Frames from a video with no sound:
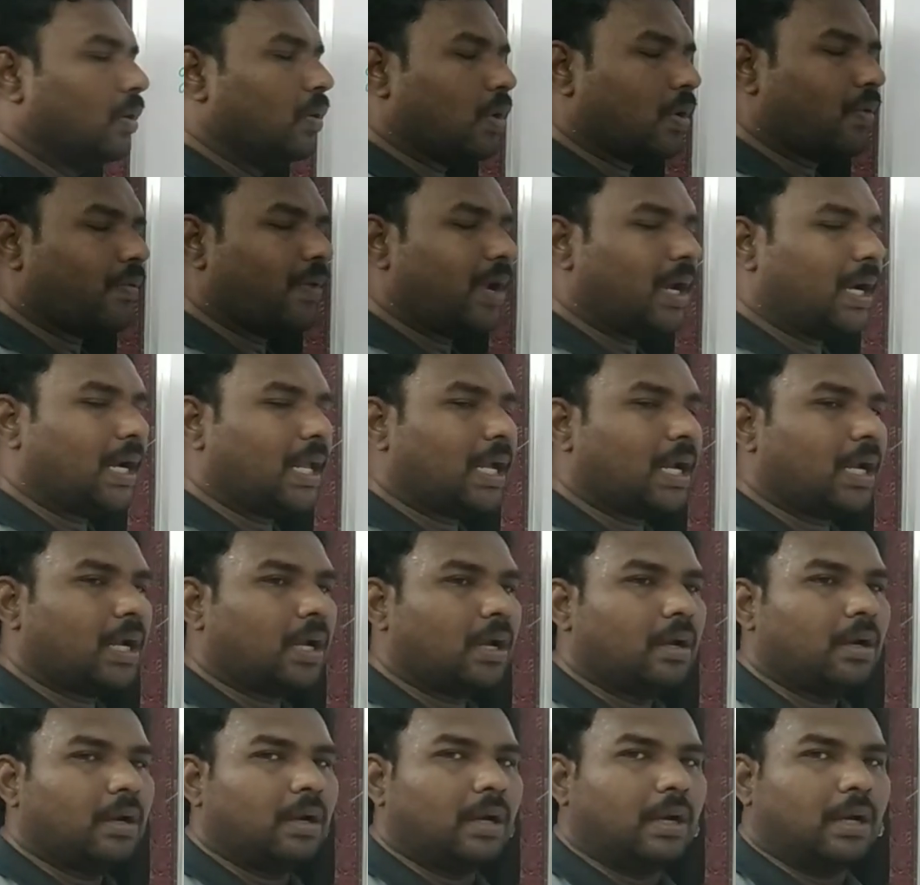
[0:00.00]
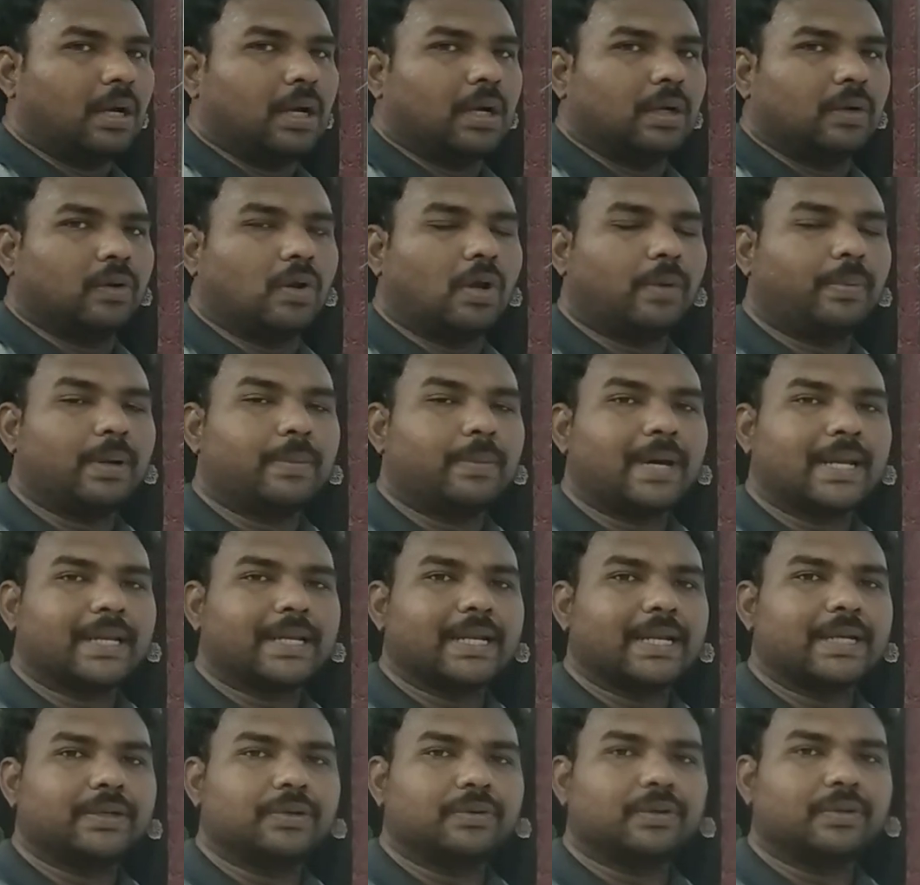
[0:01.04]
ఒకవేళ గ్లోబల్
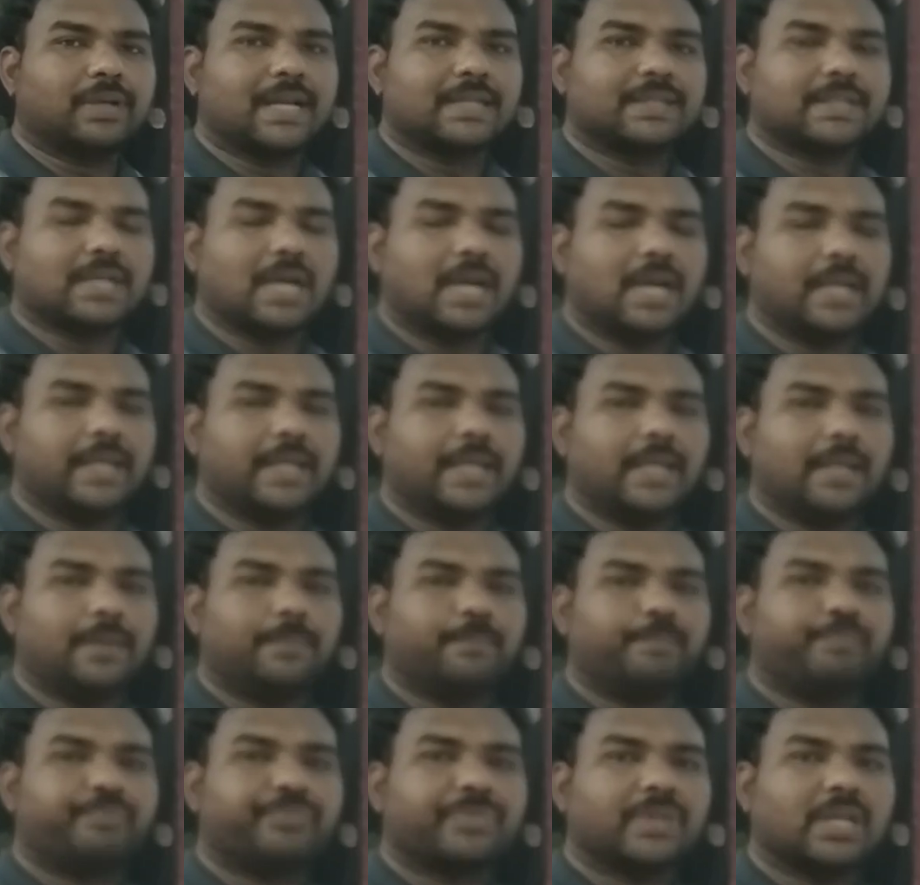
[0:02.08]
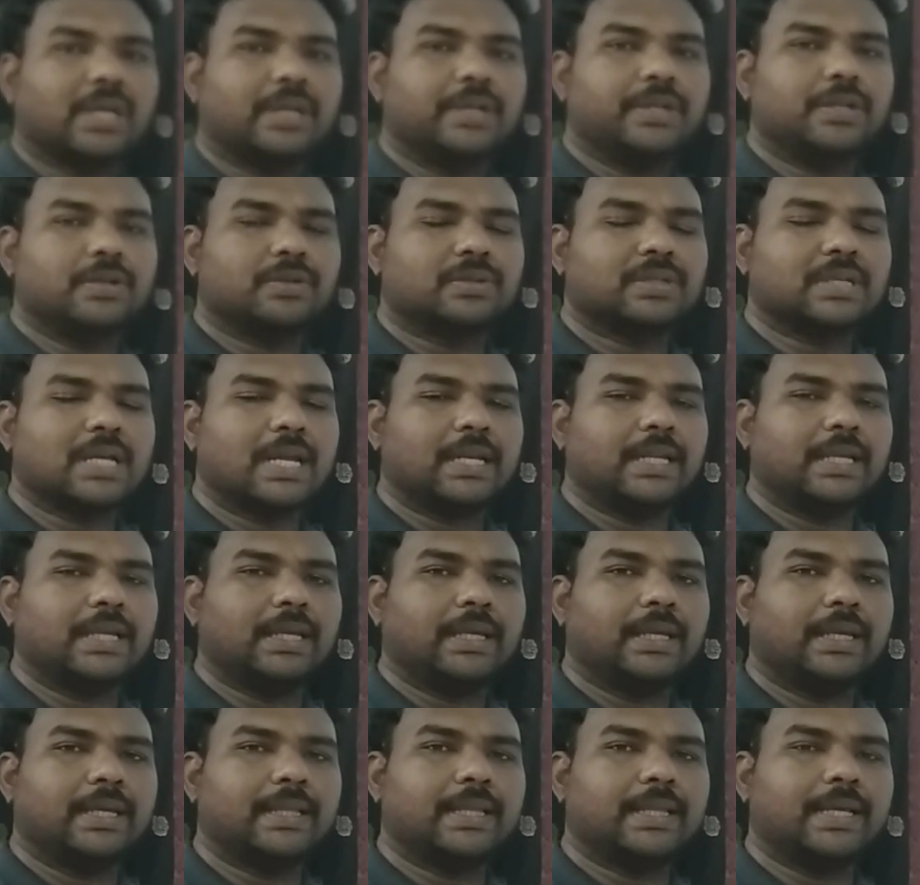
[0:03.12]
మార్కెట్ ట్రెండ్స్ కానీ న్యూస్ కానీ
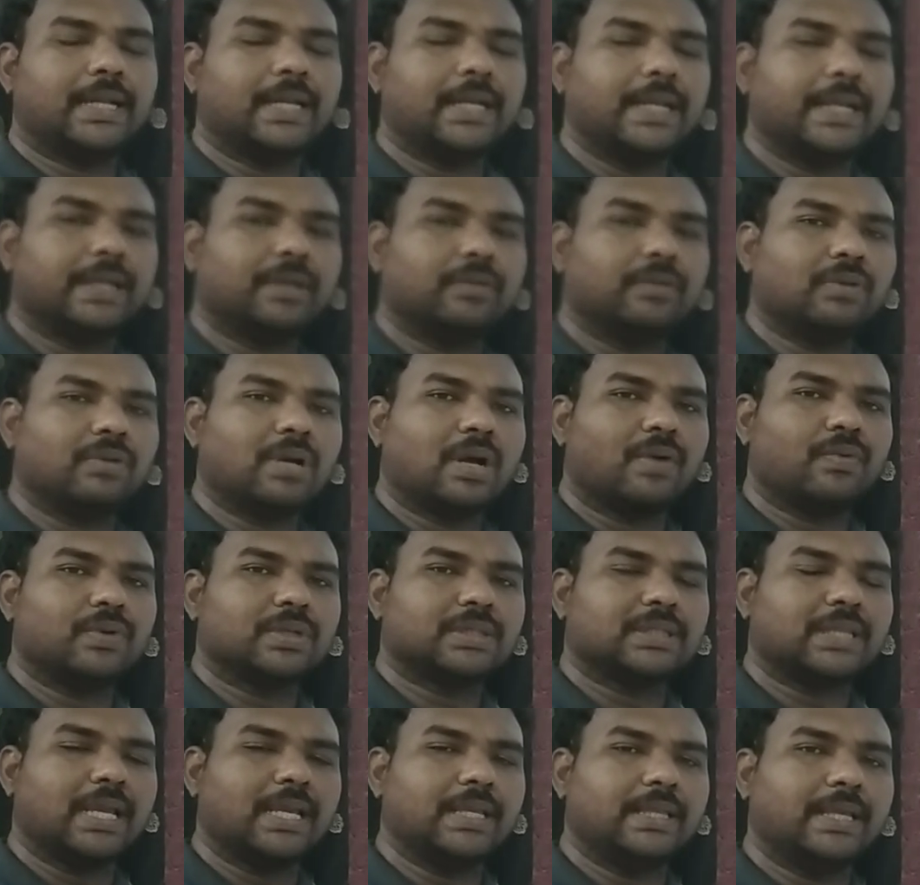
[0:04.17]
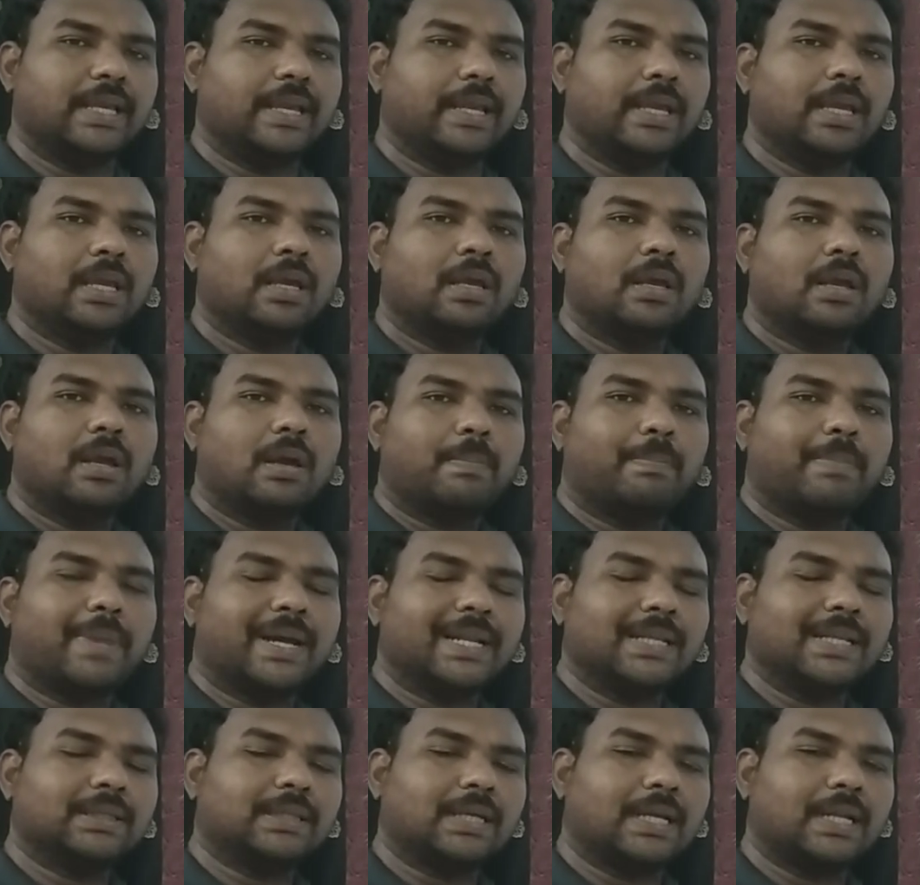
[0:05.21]
ఏదైనా నెగిటివ్గా వస్తే ఇది
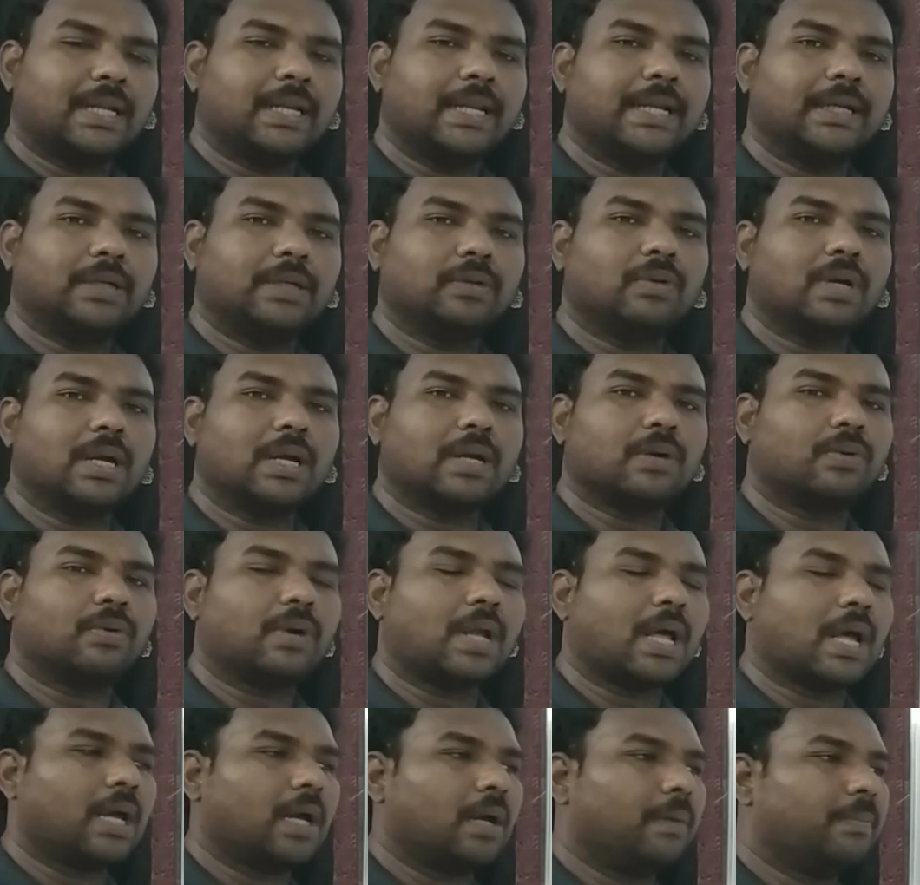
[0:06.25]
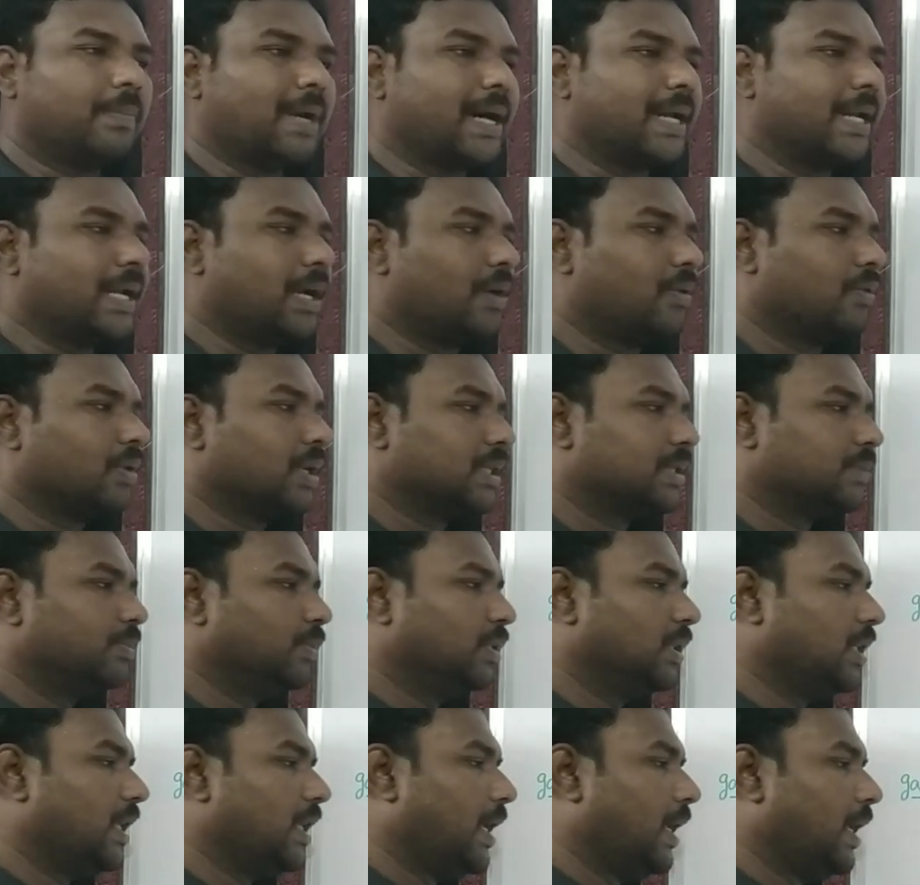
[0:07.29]
మరింత నెగిటివ్గా కూడా మారే అవకాశం
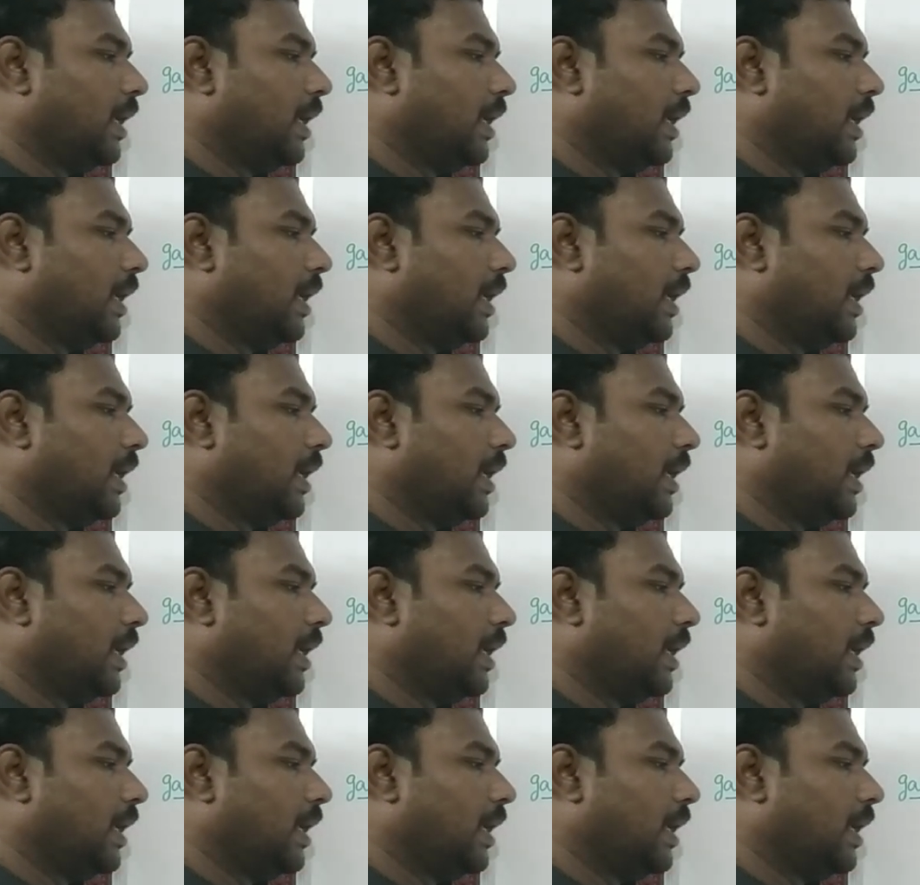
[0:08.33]
ఉంది